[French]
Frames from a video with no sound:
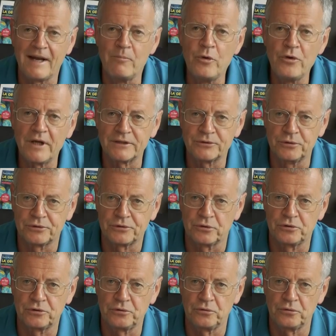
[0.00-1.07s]
la menace de
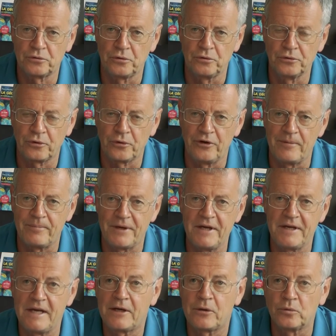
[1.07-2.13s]
sanctions contre les
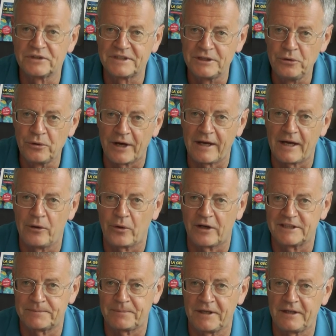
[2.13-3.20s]
pays qui continueraient à le
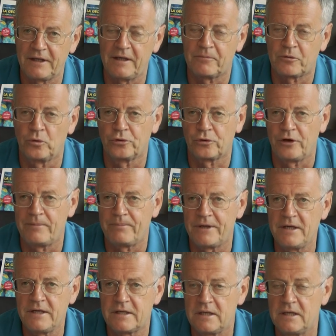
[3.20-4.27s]
respecter et contre les
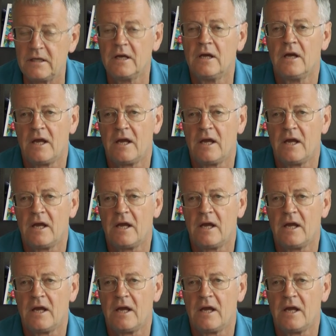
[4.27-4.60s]
pays qui,